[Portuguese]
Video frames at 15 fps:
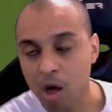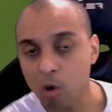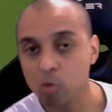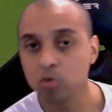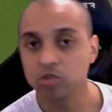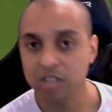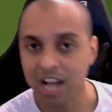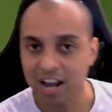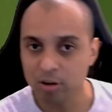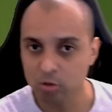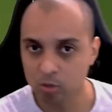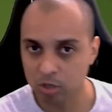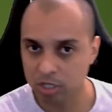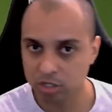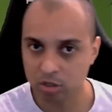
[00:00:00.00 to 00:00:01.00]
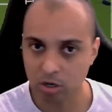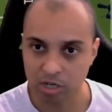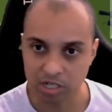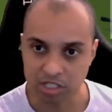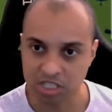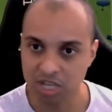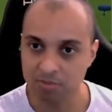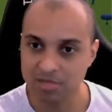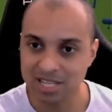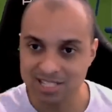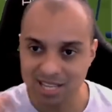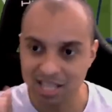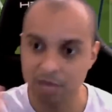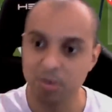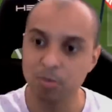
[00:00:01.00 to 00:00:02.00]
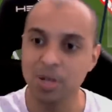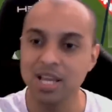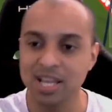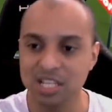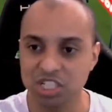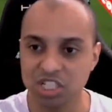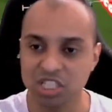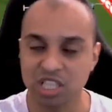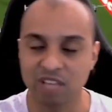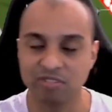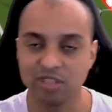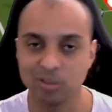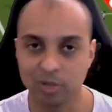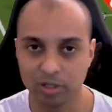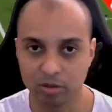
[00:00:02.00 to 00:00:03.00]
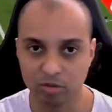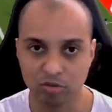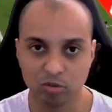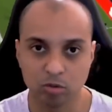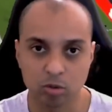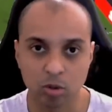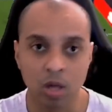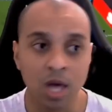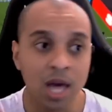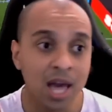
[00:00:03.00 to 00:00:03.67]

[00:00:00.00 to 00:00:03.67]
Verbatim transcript: Ao contrário do World Soccer Champs, essa gameplay que a gente está vendo aí no fundo,